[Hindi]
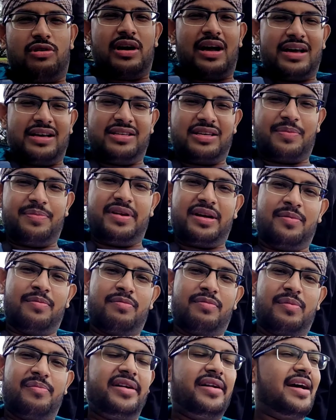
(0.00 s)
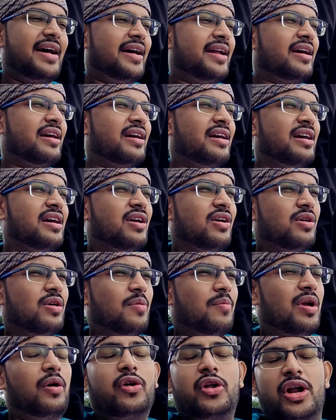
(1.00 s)
गाइस अभी हम अभी डायरेक्ट
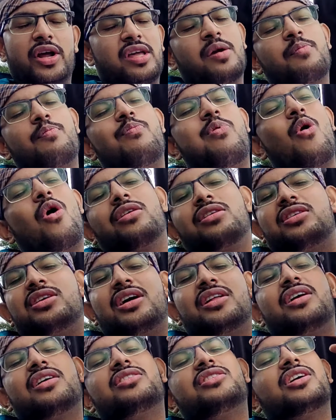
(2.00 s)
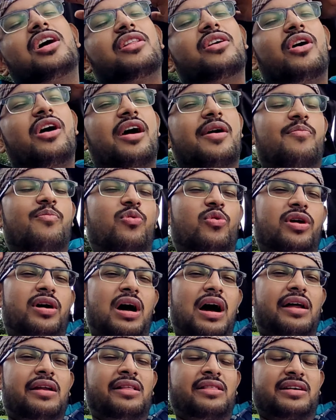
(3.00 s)
मतलब ट्रैकिंग बहुत ज़्यादा अच्छा था यार पूरा
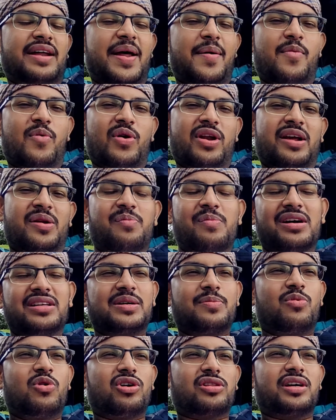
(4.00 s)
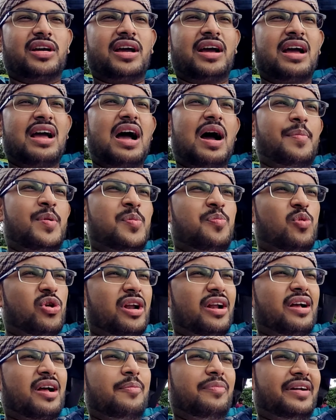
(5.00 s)
हालत ख़राब हो गई लेकिन मज़ा बहुत आया हमने
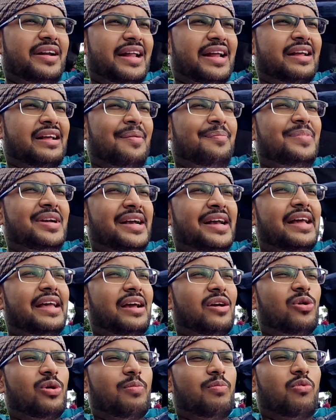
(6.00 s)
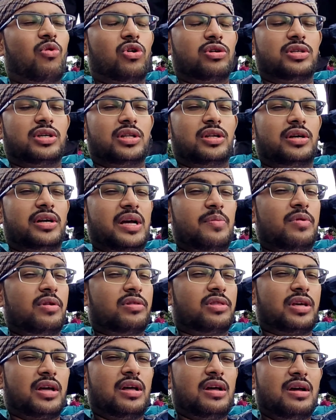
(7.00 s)
पूरा ट्रैक कंप्लीट नहीं किया क्योंकि बहुत ज़्यादा टाइम
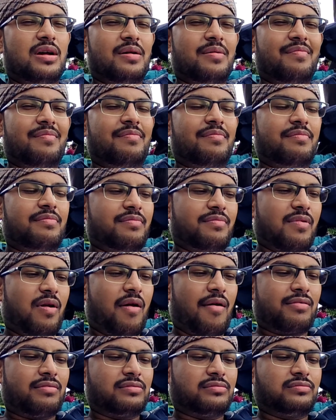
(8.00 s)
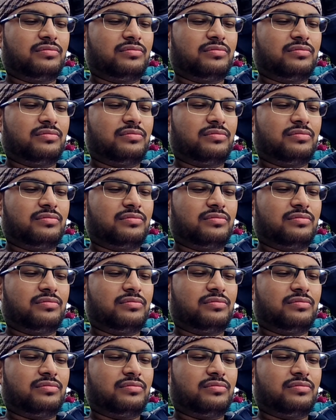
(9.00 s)
लगता है ये कंप्लीट किया ऐसा